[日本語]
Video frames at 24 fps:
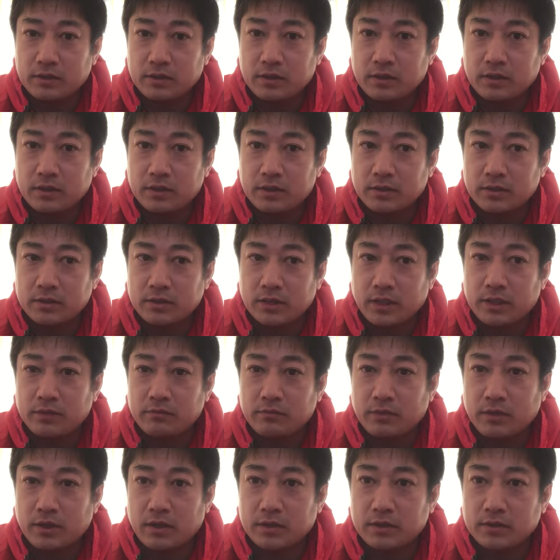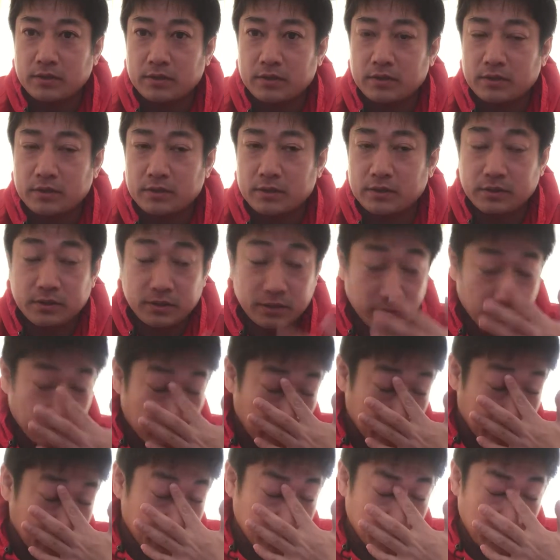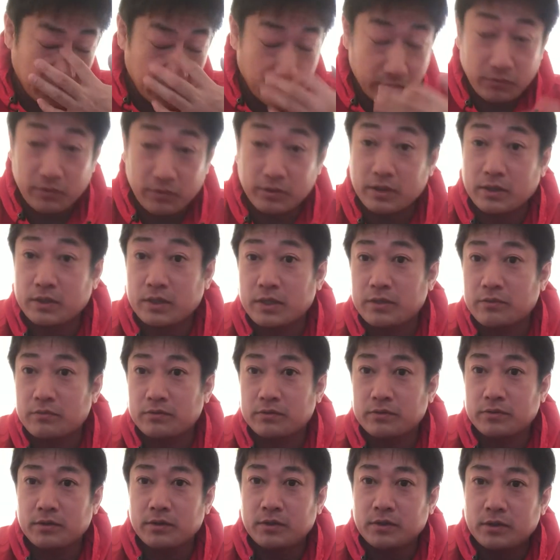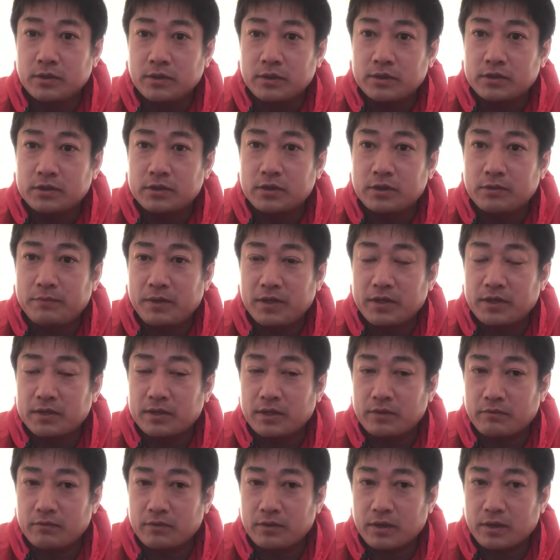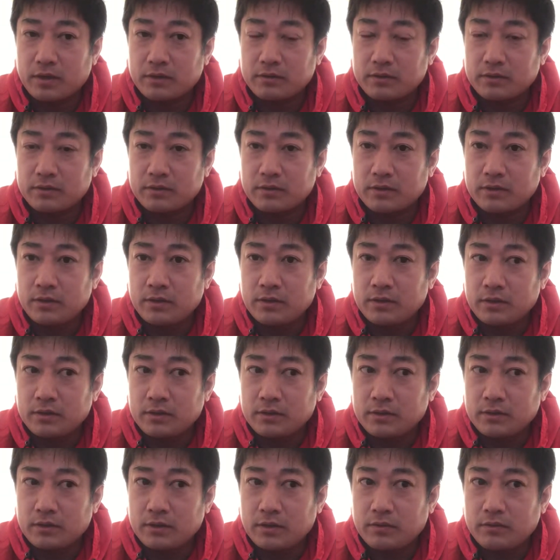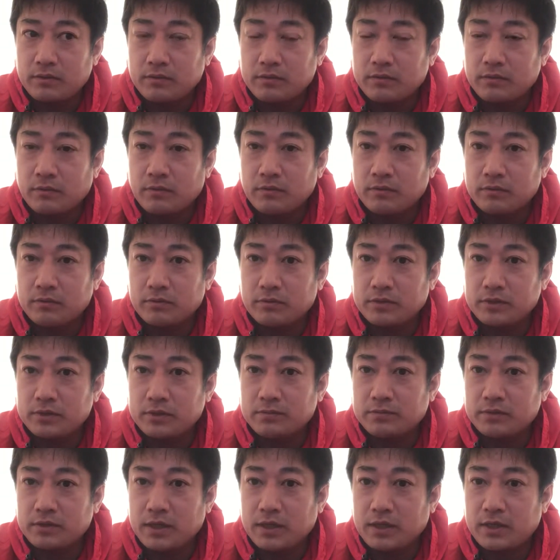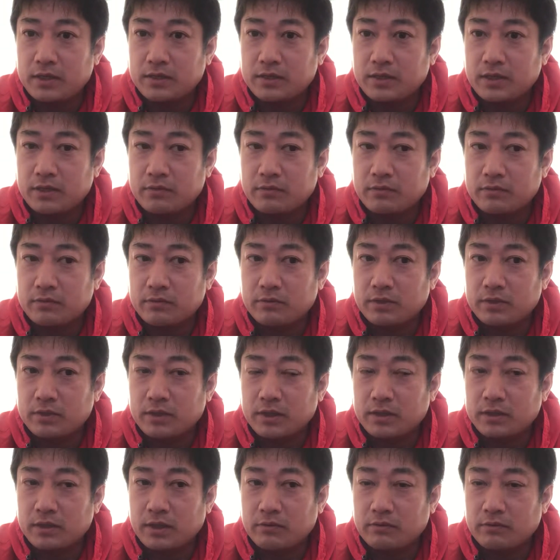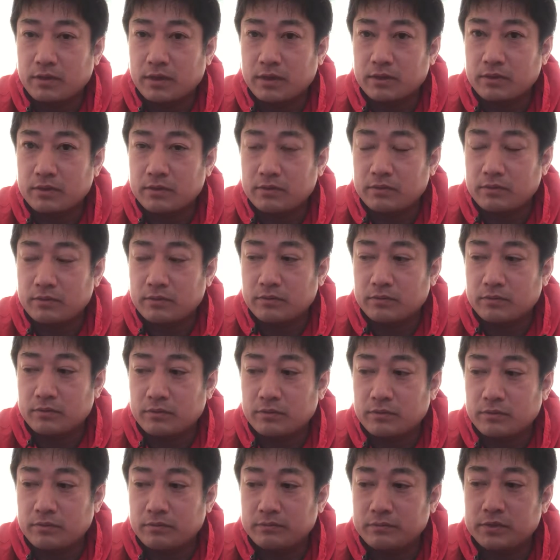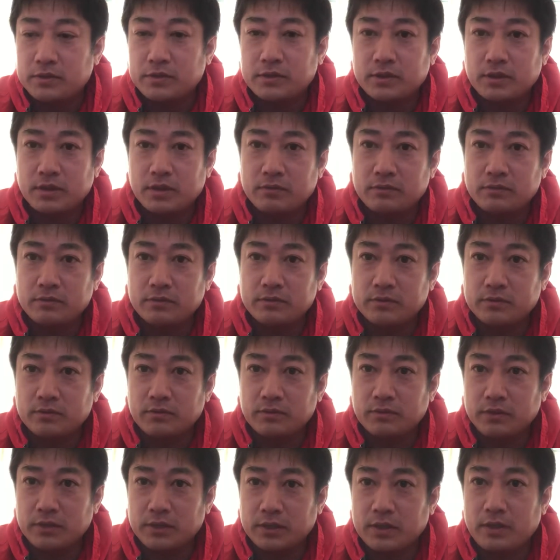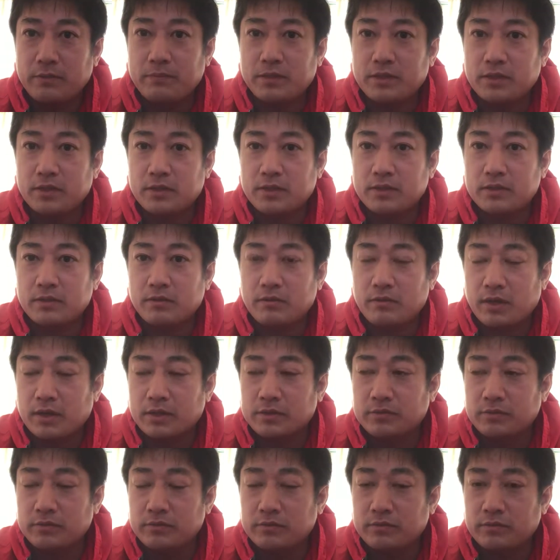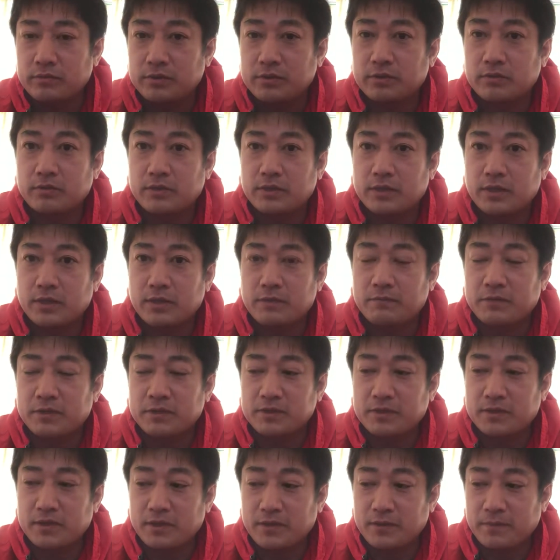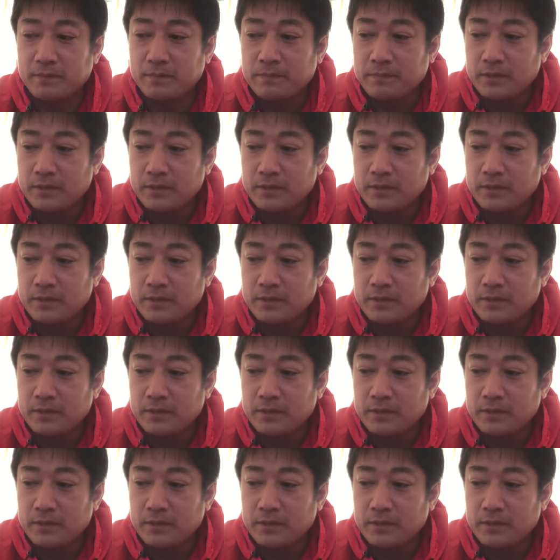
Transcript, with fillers: えー、したいのか、この人生において何をするべきなのかっていう、本当に自分がやりたいことは何なのかっていうことを見つける、そういったセミナーっていうか、そういうのにちょっと行ってきまして、